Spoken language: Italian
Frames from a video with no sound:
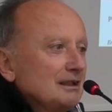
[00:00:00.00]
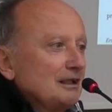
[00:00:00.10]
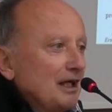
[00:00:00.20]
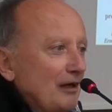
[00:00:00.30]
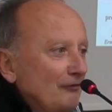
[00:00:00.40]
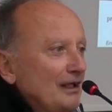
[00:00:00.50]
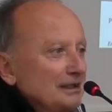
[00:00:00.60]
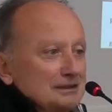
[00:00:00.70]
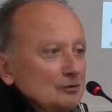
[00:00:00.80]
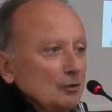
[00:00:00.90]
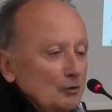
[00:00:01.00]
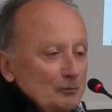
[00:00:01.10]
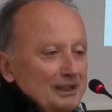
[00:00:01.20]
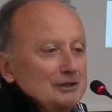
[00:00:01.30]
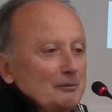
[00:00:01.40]
a fare del loro
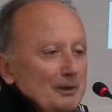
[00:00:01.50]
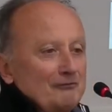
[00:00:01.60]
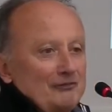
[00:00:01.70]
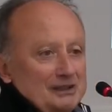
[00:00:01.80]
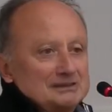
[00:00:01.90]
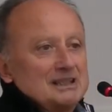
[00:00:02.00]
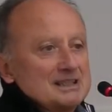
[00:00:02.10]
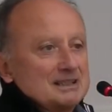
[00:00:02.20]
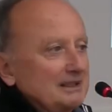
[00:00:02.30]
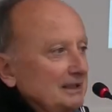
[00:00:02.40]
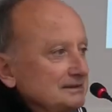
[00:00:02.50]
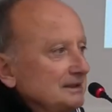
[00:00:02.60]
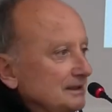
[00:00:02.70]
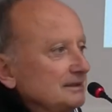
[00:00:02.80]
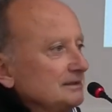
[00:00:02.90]
meglio per fare delle
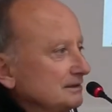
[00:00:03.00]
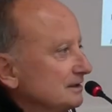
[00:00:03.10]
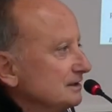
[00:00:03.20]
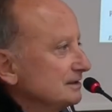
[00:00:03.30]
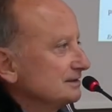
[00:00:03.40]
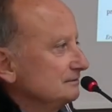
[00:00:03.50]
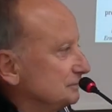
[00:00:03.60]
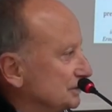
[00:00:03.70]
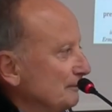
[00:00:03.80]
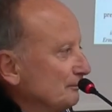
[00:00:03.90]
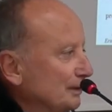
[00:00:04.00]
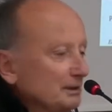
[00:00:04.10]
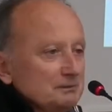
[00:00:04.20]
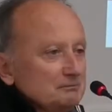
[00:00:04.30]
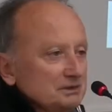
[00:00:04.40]
serate
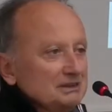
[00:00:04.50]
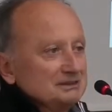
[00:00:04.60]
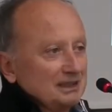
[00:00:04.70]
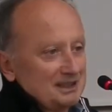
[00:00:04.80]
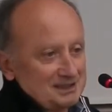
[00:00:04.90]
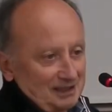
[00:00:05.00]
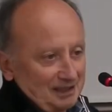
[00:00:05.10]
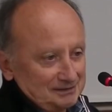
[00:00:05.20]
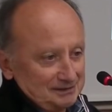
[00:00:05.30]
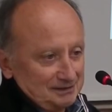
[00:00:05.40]
sempre interessanti